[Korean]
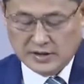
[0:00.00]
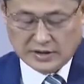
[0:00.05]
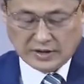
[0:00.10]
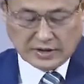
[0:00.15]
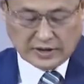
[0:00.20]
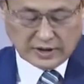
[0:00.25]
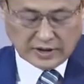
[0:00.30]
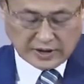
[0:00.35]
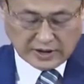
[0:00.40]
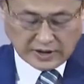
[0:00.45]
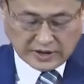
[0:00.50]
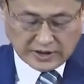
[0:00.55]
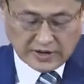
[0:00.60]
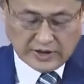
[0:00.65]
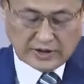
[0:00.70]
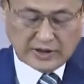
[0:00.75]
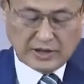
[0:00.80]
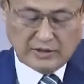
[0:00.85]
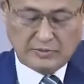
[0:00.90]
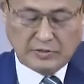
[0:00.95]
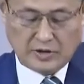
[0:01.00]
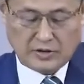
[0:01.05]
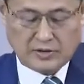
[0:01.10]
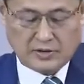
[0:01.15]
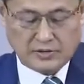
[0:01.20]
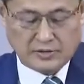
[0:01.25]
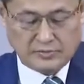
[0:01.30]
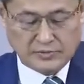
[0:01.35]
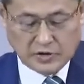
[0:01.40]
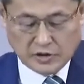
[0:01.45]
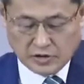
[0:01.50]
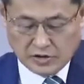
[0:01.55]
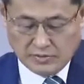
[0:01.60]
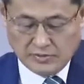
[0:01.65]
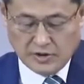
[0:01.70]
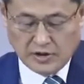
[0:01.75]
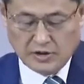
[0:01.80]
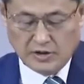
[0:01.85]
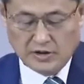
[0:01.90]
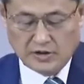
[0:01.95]
하나님이
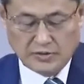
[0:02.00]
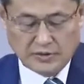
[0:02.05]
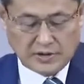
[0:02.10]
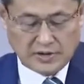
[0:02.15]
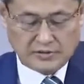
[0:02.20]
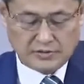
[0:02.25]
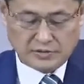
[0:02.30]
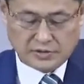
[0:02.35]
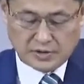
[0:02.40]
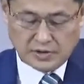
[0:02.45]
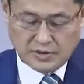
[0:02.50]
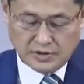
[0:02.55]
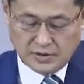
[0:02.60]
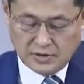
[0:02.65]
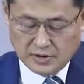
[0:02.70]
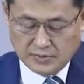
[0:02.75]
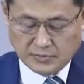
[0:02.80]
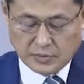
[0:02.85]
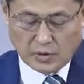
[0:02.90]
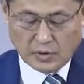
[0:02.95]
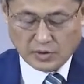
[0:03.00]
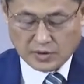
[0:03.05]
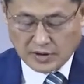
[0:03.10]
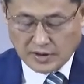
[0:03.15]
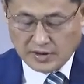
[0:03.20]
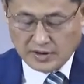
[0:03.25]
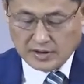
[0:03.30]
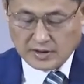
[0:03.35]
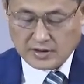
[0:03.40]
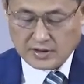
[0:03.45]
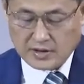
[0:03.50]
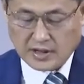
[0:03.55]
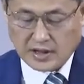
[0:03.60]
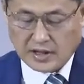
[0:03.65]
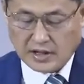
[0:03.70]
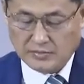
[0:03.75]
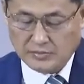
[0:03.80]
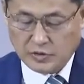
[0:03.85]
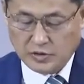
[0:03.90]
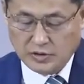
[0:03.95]
걸음걸음 인도해 주시는 복된
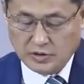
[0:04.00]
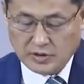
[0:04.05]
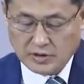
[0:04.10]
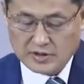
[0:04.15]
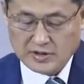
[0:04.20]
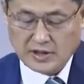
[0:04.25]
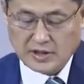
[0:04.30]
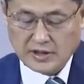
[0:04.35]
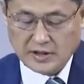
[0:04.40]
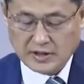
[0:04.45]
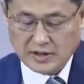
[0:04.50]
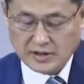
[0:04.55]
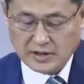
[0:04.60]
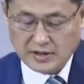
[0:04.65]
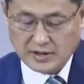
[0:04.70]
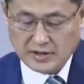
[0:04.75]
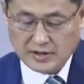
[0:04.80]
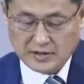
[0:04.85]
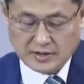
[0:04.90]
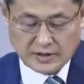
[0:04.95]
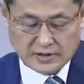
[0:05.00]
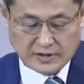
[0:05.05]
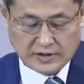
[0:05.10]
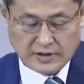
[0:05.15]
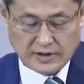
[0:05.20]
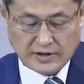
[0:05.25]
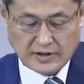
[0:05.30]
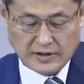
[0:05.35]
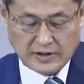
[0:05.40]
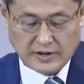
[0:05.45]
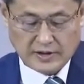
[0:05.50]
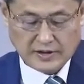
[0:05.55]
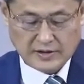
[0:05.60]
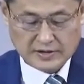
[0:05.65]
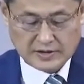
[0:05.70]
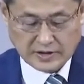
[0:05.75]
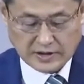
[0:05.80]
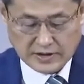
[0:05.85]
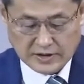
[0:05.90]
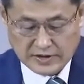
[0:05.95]
삶을 살아가게 된다.
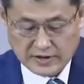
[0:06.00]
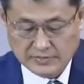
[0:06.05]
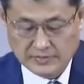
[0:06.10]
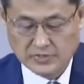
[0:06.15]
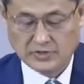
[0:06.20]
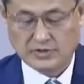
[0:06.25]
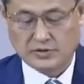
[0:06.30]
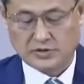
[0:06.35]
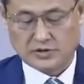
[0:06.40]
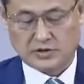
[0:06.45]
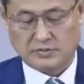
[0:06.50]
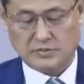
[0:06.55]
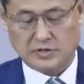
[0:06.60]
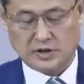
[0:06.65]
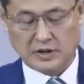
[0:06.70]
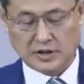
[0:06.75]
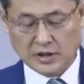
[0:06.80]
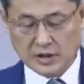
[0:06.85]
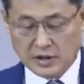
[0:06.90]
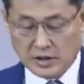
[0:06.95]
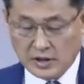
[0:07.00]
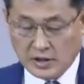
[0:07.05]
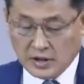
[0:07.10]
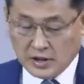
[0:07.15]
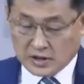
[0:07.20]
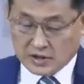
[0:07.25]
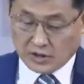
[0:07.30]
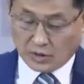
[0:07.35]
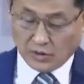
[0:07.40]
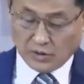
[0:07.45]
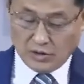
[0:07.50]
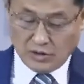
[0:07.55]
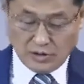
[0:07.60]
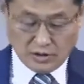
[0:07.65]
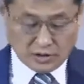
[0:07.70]
자, 여러분 그렇습니다. 자, 오늘